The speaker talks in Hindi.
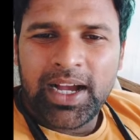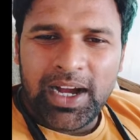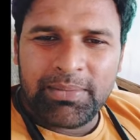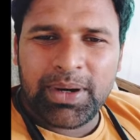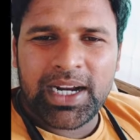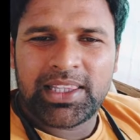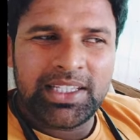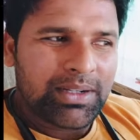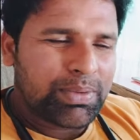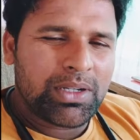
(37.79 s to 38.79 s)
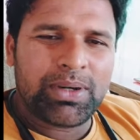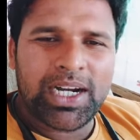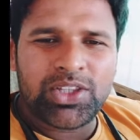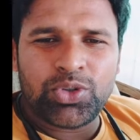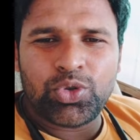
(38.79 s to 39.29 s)
हम भारतीय अपने
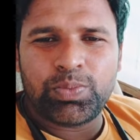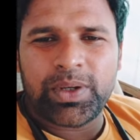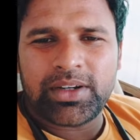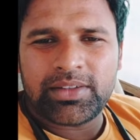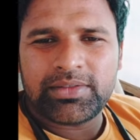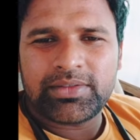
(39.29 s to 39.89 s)
भारतीयों के ऊपर